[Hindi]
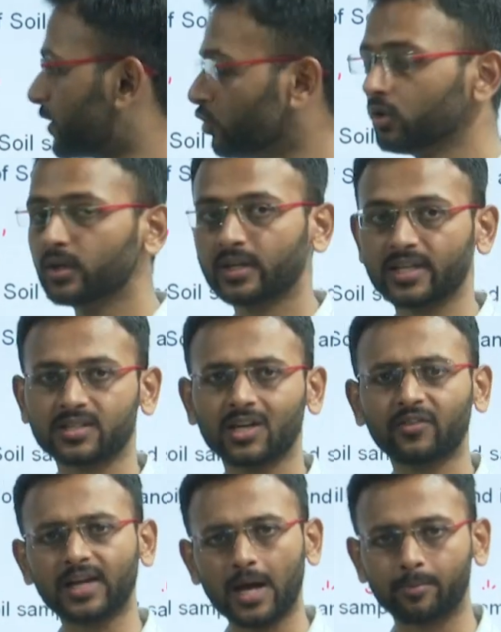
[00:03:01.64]
सीटू टेस्ट
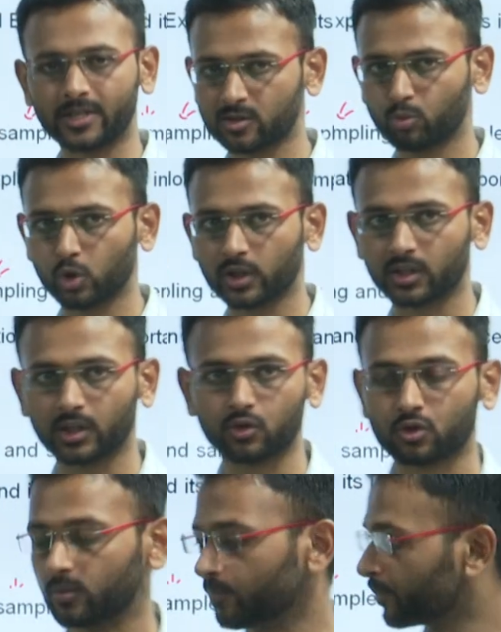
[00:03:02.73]
या फिर लैब टेस्ट बोल देते हैं
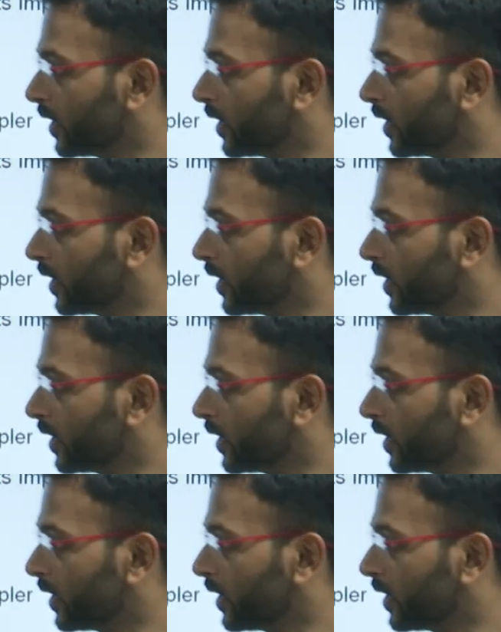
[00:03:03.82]
उसको